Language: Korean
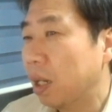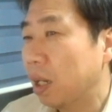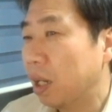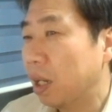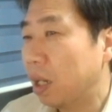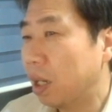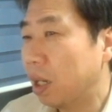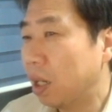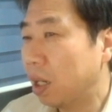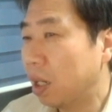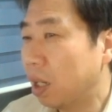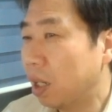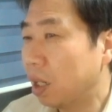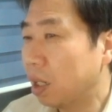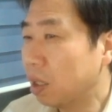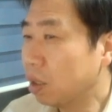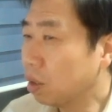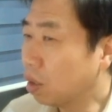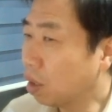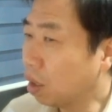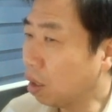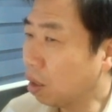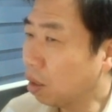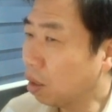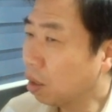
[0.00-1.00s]
아
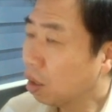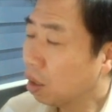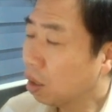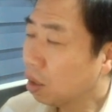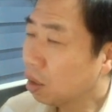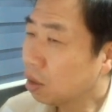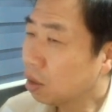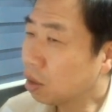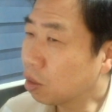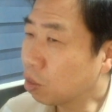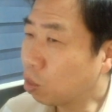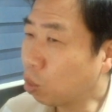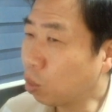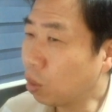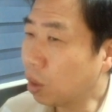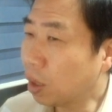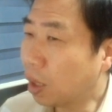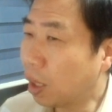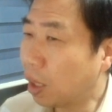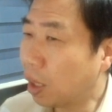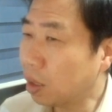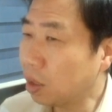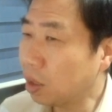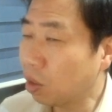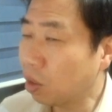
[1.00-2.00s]
이게 흑돌이
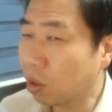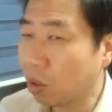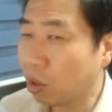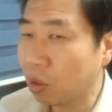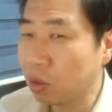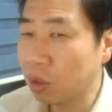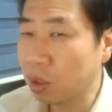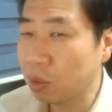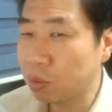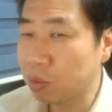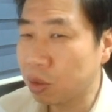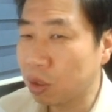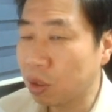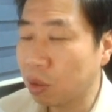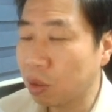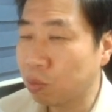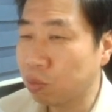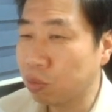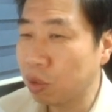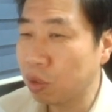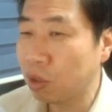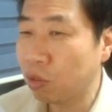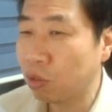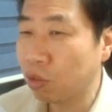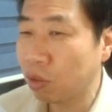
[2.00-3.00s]
강한데 여기 건너붙인 거
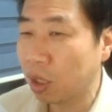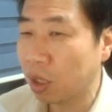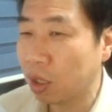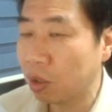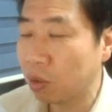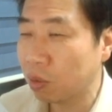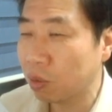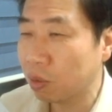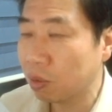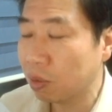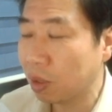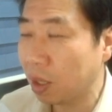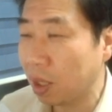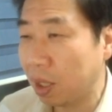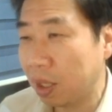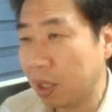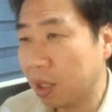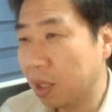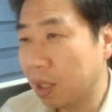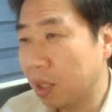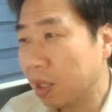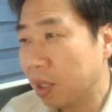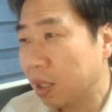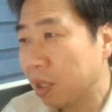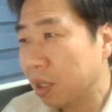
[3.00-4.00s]
무리수라 고 그러는데
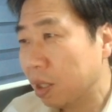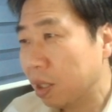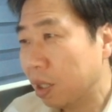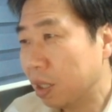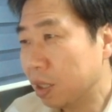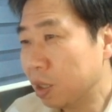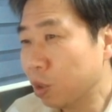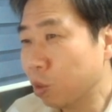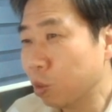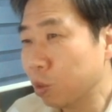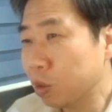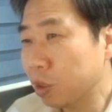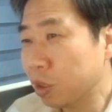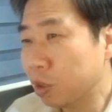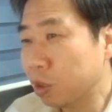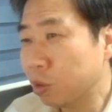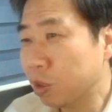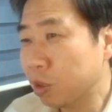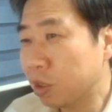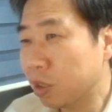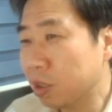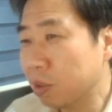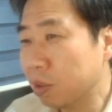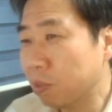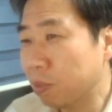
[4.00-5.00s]
아, 이곤진호
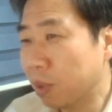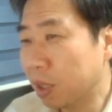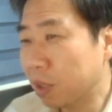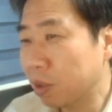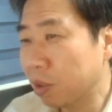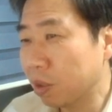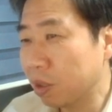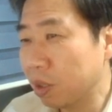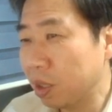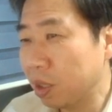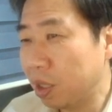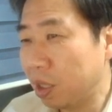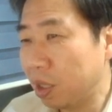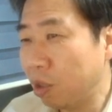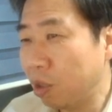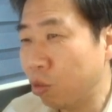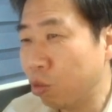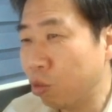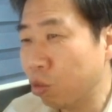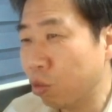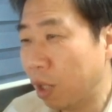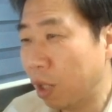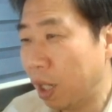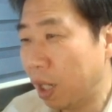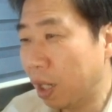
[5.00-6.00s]
지금 봤더니
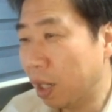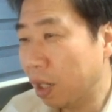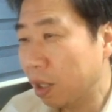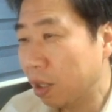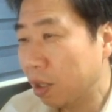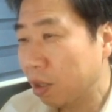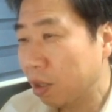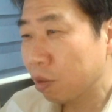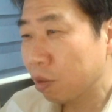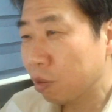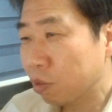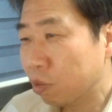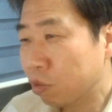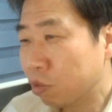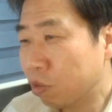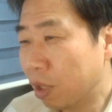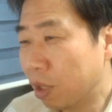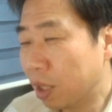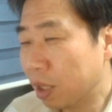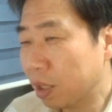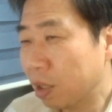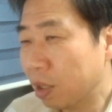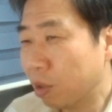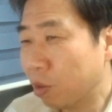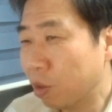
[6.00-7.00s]
이수와
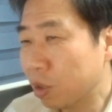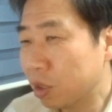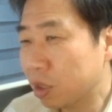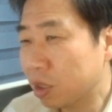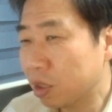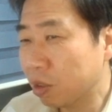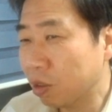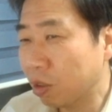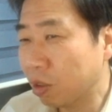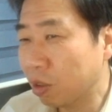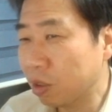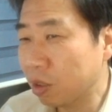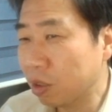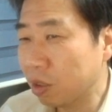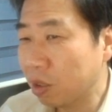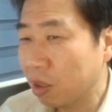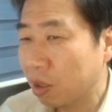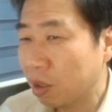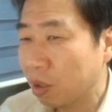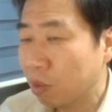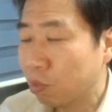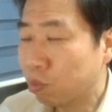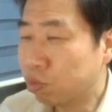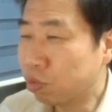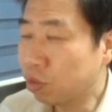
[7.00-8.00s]
우학이 걸친 거는
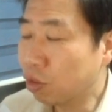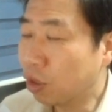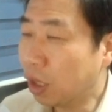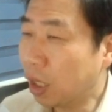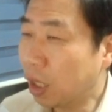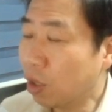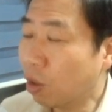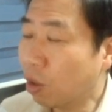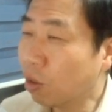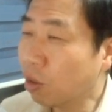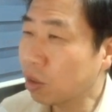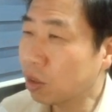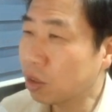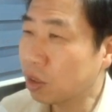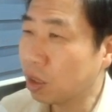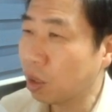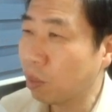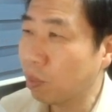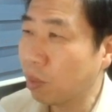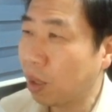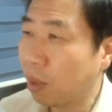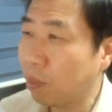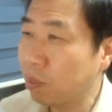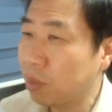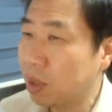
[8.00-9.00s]
불과
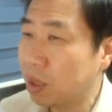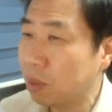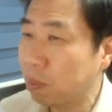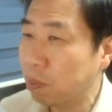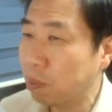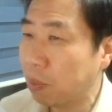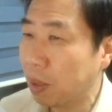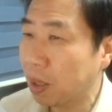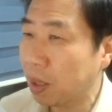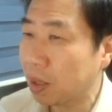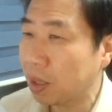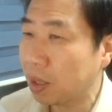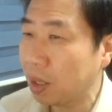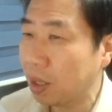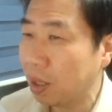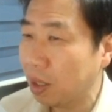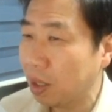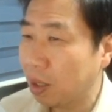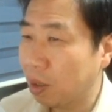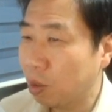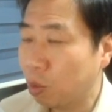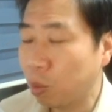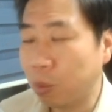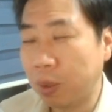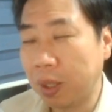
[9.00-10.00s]
0.3집밖에
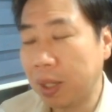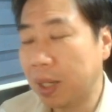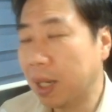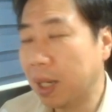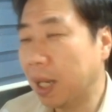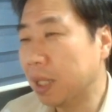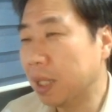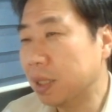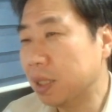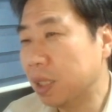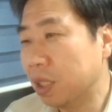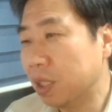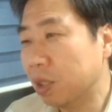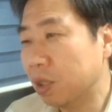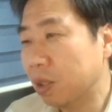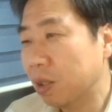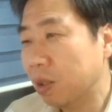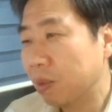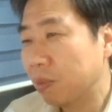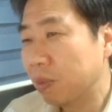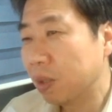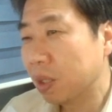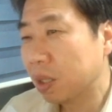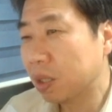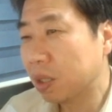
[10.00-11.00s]
손해가 아니에요.
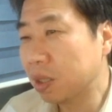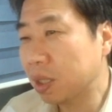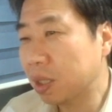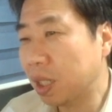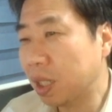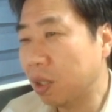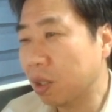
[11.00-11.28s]
그러니까